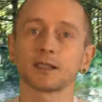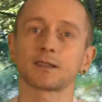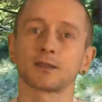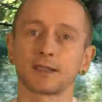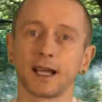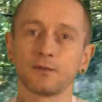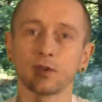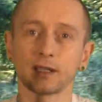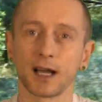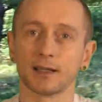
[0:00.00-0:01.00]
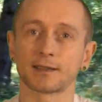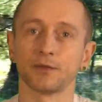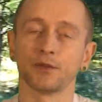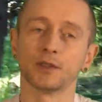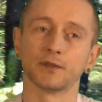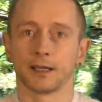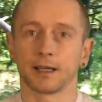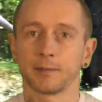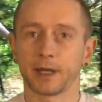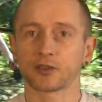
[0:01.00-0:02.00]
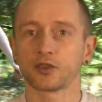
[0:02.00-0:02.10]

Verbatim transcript: das zurzeit wirklich alles erfüllt. Ja, ihr merkt